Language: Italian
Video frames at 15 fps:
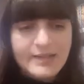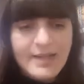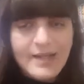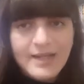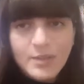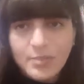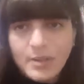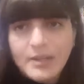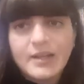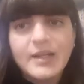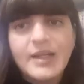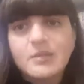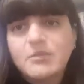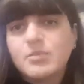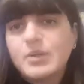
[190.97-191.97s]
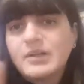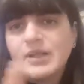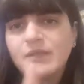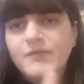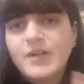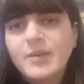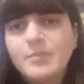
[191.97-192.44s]
ne riparleremo poi
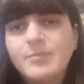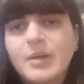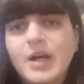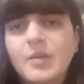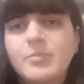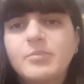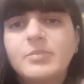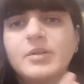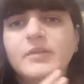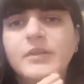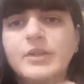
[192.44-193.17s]
nel wrap up,